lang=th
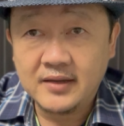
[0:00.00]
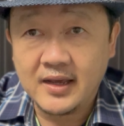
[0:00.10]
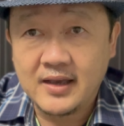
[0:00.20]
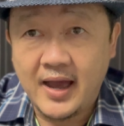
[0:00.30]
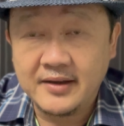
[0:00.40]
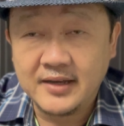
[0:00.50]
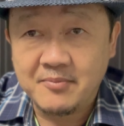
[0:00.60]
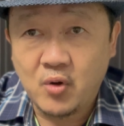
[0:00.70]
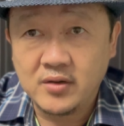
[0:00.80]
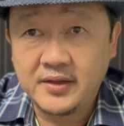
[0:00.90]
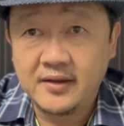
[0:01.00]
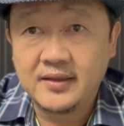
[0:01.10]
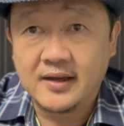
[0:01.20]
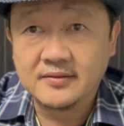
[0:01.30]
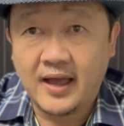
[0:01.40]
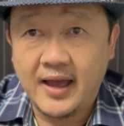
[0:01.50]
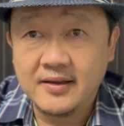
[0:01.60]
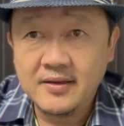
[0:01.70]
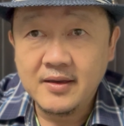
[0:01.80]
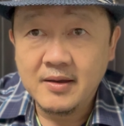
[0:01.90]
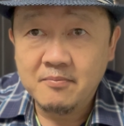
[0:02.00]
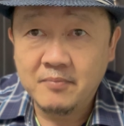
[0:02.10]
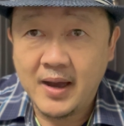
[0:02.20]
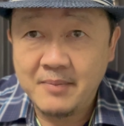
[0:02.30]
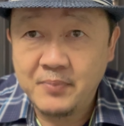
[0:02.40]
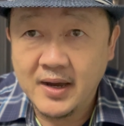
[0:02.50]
ในการนำคอนเทนต์ต่างๆ มา